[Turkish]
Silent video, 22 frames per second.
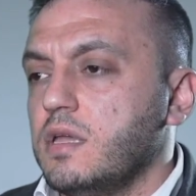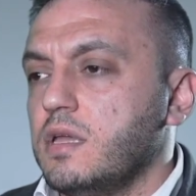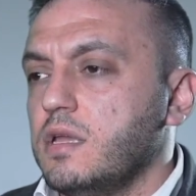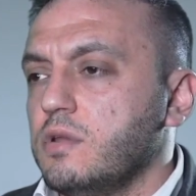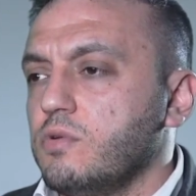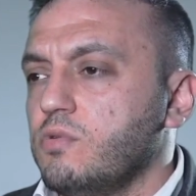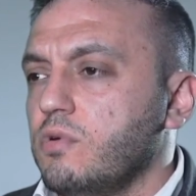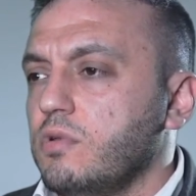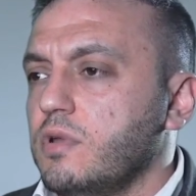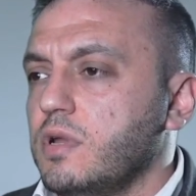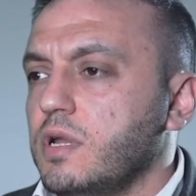
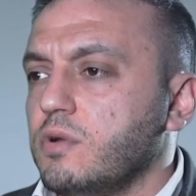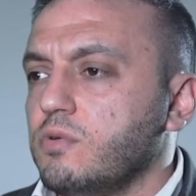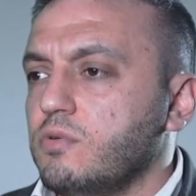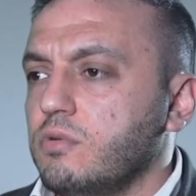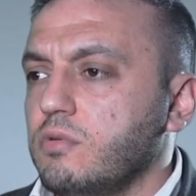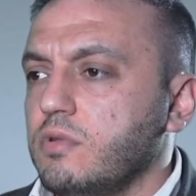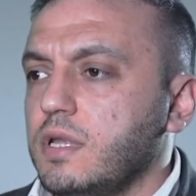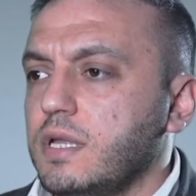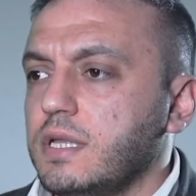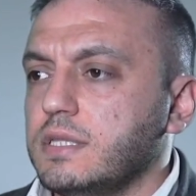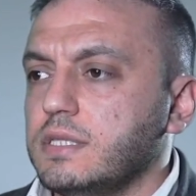İlk olarak
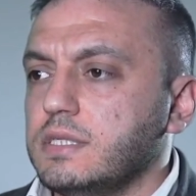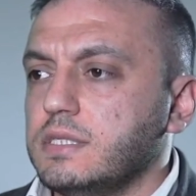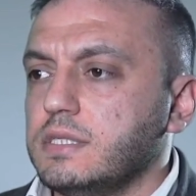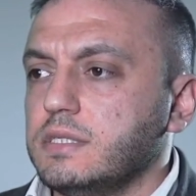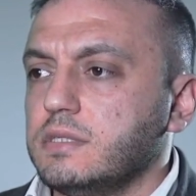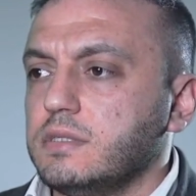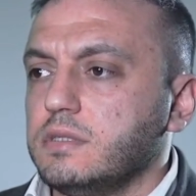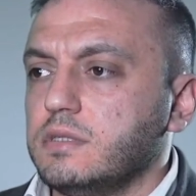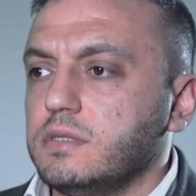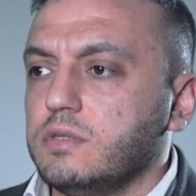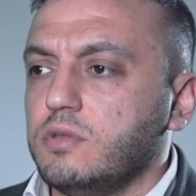
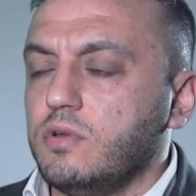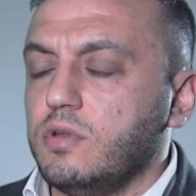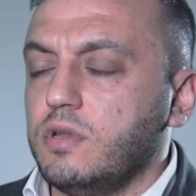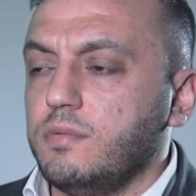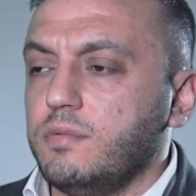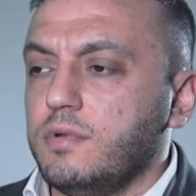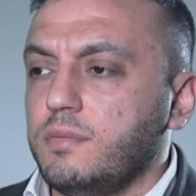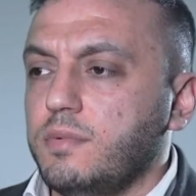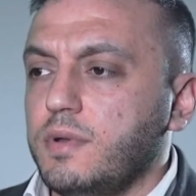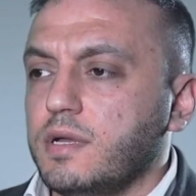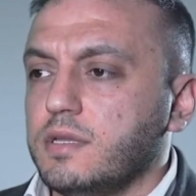kullandığı
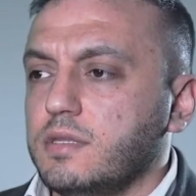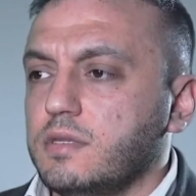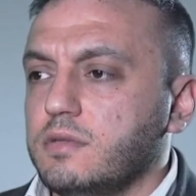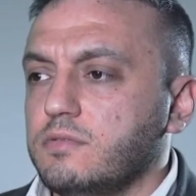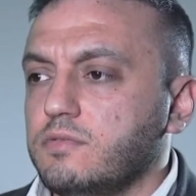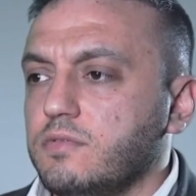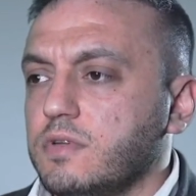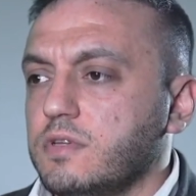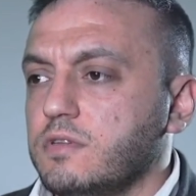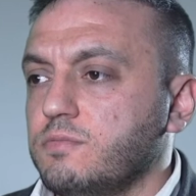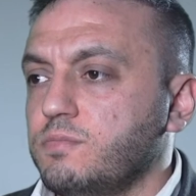döneme
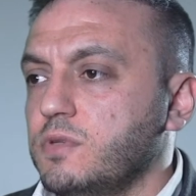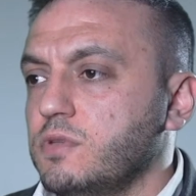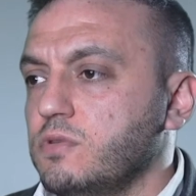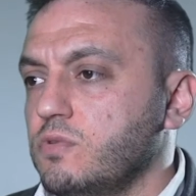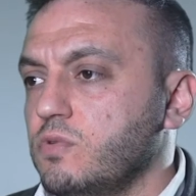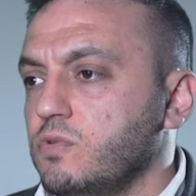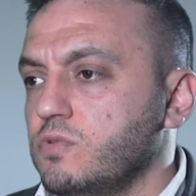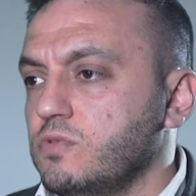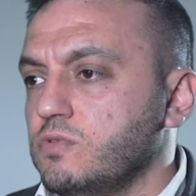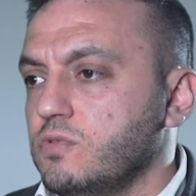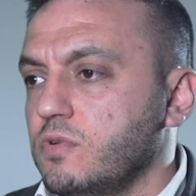baktığınız vakit
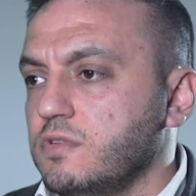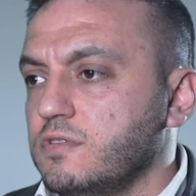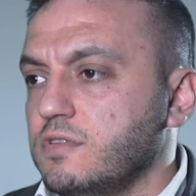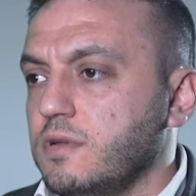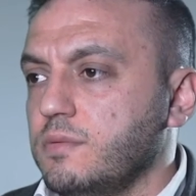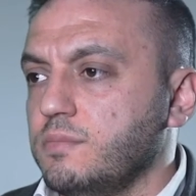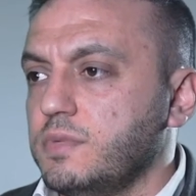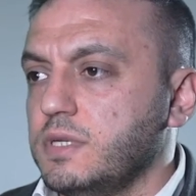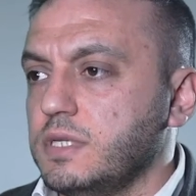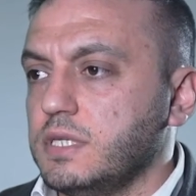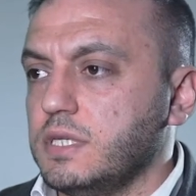
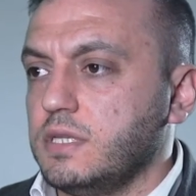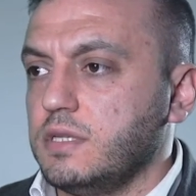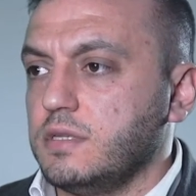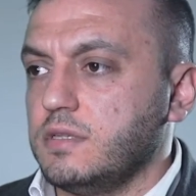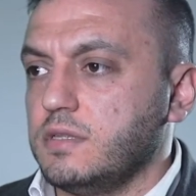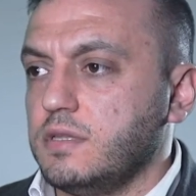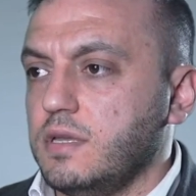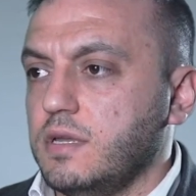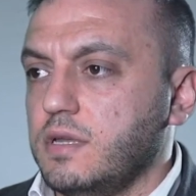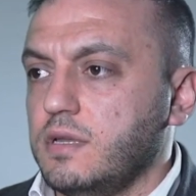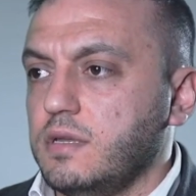1991
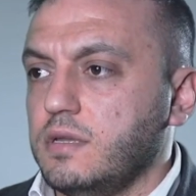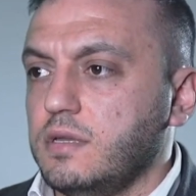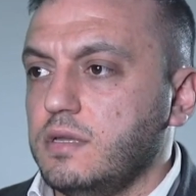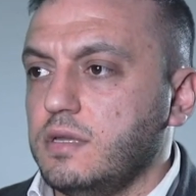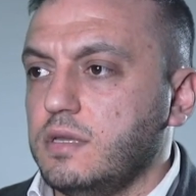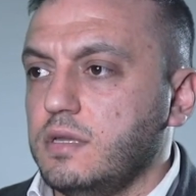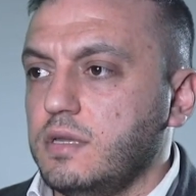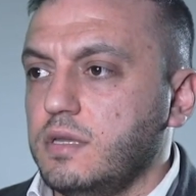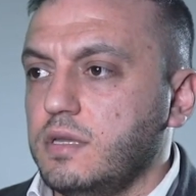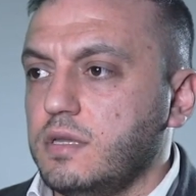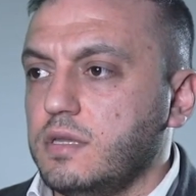yılında
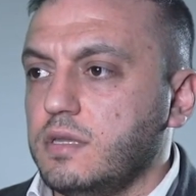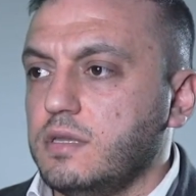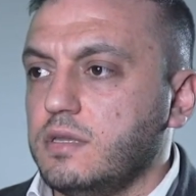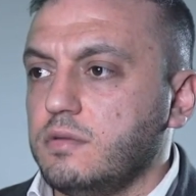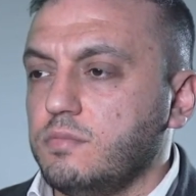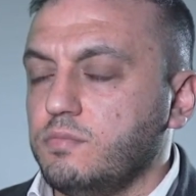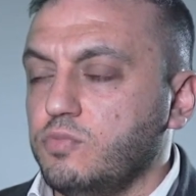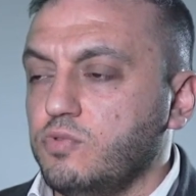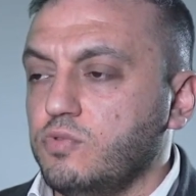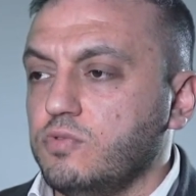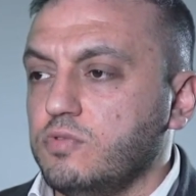
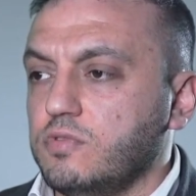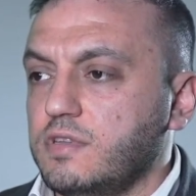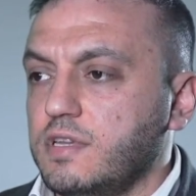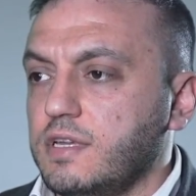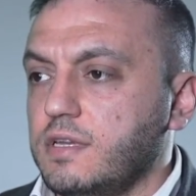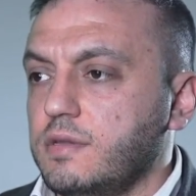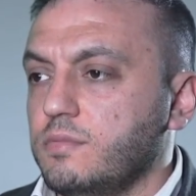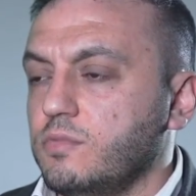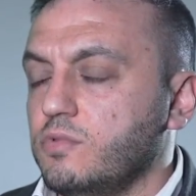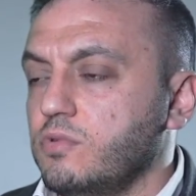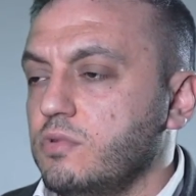ilk bu
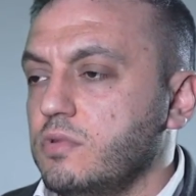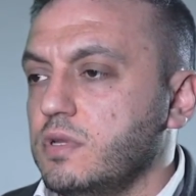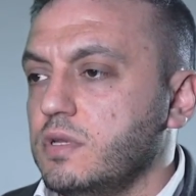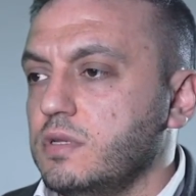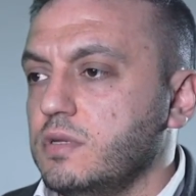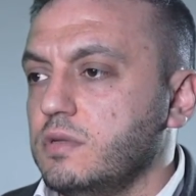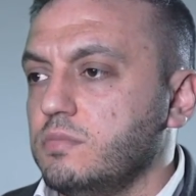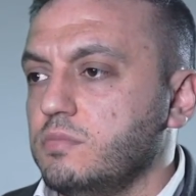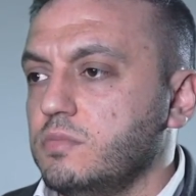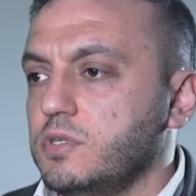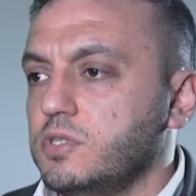terim
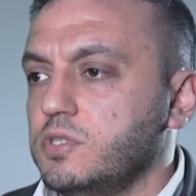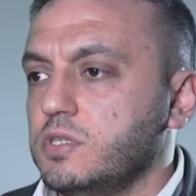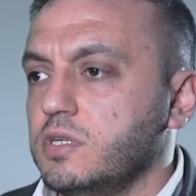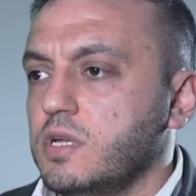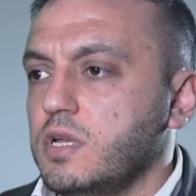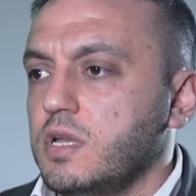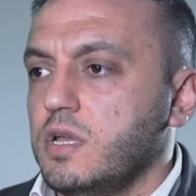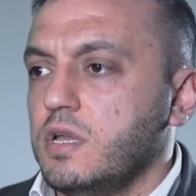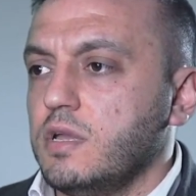kullanılmış.